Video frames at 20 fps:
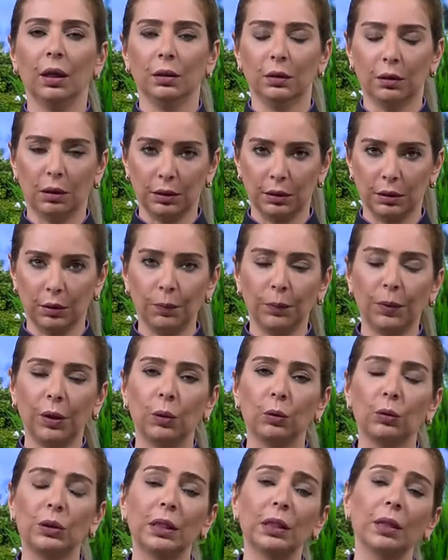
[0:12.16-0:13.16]
طازه
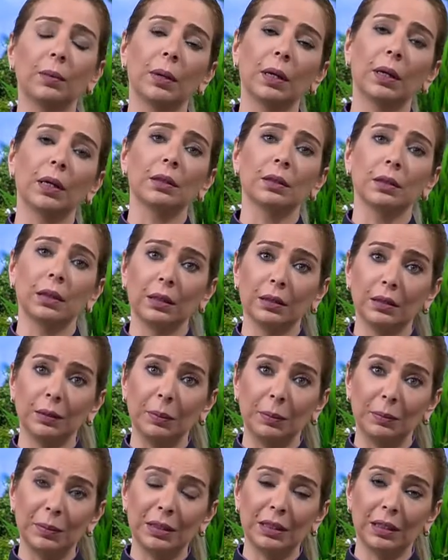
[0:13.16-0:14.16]
واذا عندنا بهارات
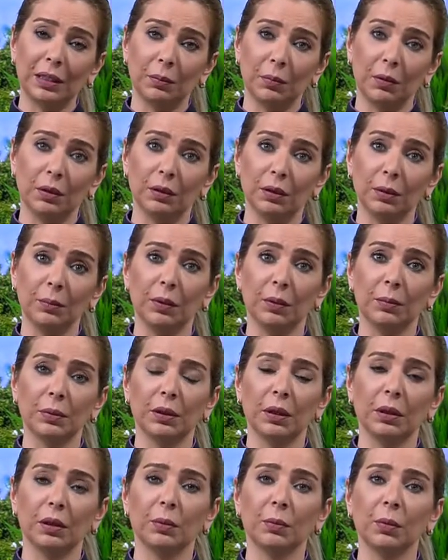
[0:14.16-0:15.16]
قديمه من السنه الماضيه من
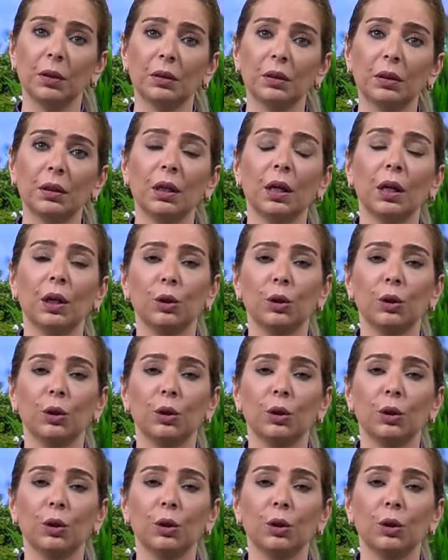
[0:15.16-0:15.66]
رمضان الماضي